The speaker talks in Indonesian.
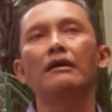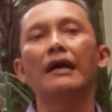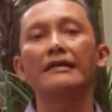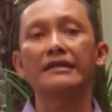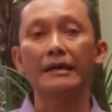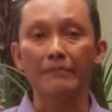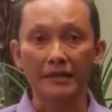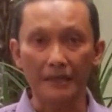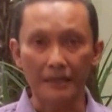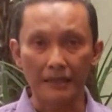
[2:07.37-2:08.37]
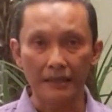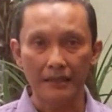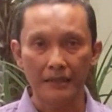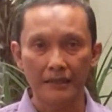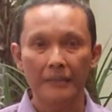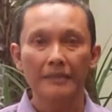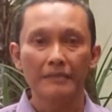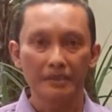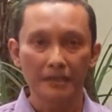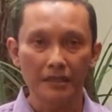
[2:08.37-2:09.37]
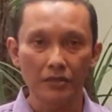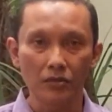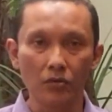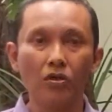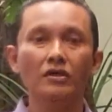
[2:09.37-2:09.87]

ancaman seperti itu.